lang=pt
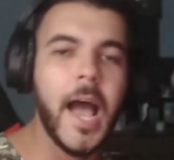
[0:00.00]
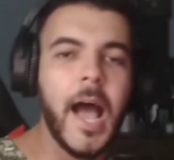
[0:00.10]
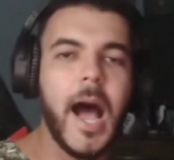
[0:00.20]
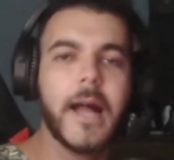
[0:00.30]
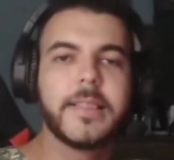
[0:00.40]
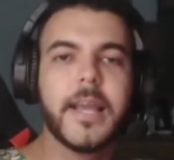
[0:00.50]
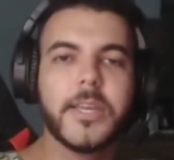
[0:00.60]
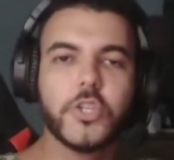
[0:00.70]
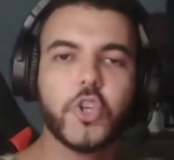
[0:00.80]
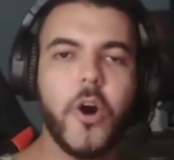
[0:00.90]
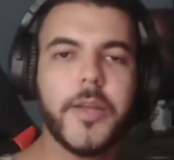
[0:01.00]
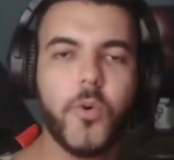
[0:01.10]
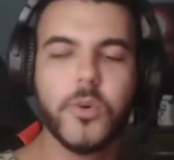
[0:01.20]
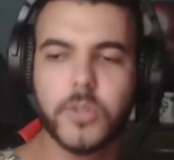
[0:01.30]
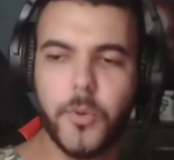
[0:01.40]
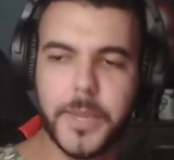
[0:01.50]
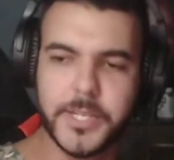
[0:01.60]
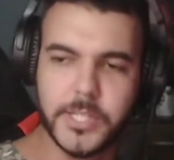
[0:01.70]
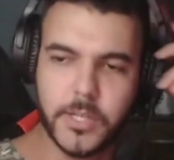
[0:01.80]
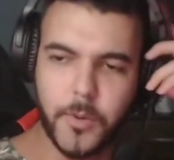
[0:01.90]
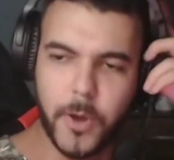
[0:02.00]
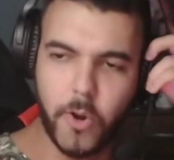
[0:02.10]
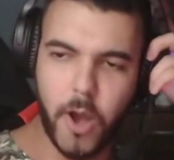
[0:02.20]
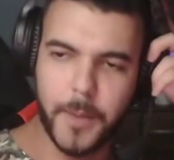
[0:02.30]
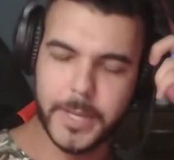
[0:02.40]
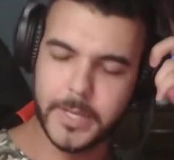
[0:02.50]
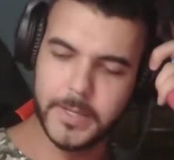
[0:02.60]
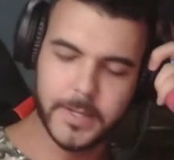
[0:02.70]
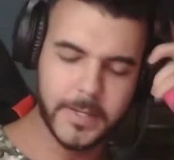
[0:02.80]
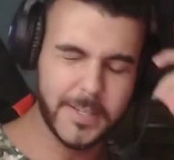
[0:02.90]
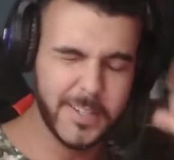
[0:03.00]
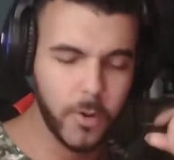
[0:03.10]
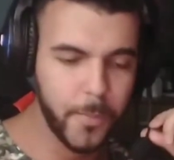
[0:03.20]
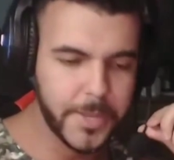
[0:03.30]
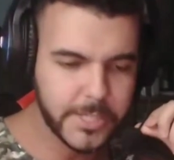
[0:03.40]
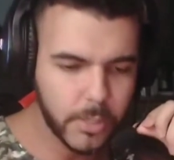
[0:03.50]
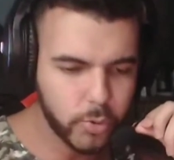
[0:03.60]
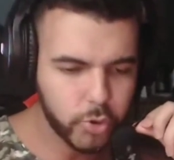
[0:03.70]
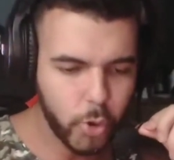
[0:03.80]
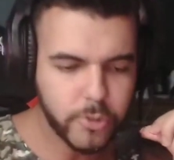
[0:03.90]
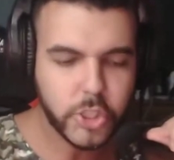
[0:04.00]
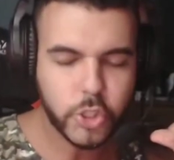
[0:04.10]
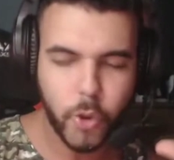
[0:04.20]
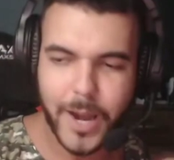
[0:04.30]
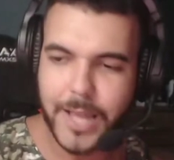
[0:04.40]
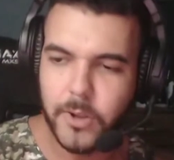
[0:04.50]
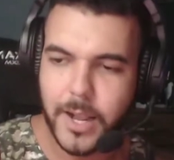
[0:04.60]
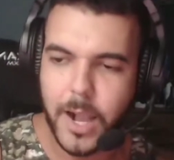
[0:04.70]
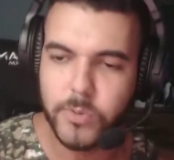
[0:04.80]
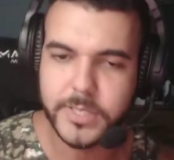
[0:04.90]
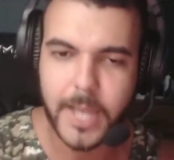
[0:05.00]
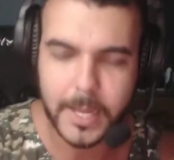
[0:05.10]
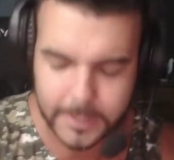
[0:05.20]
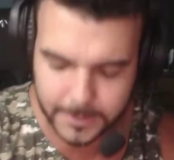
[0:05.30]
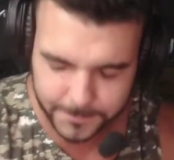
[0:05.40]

Até que Jó encontra um mendigo, meu nobre. Um mendigo todo estourado na calçada.